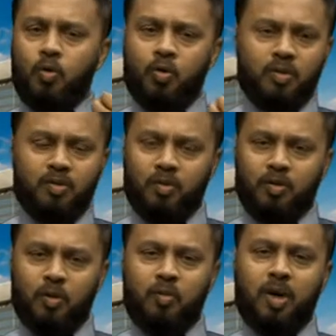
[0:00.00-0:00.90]
হরির
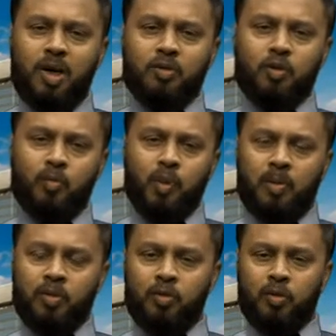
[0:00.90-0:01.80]
জন্য মার জন্য
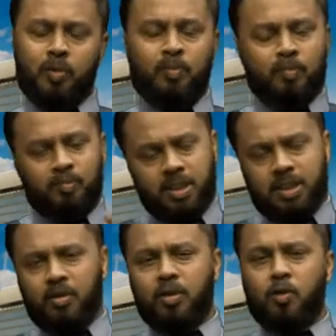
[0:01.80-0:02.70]
বাবার জন্য এবং
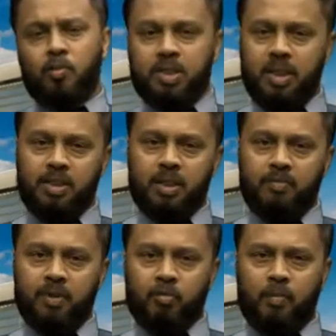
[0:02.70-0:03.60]
বাচ্চারাও এরকম চাইছে
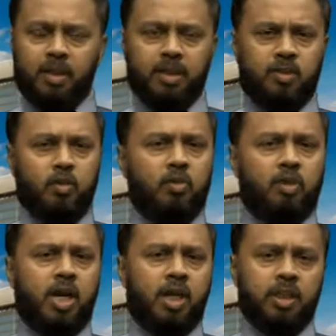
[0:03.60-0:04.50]
আপনার তো আমার সে
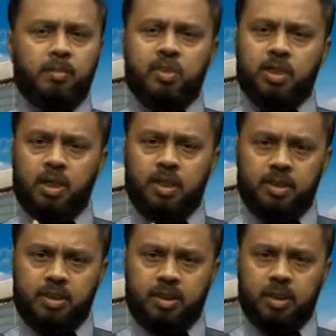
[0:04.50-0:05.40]
চমৎকার একটা আমি শিক্ষা
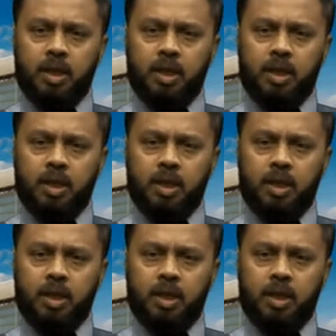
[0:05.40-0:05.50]
নিয়েছি যে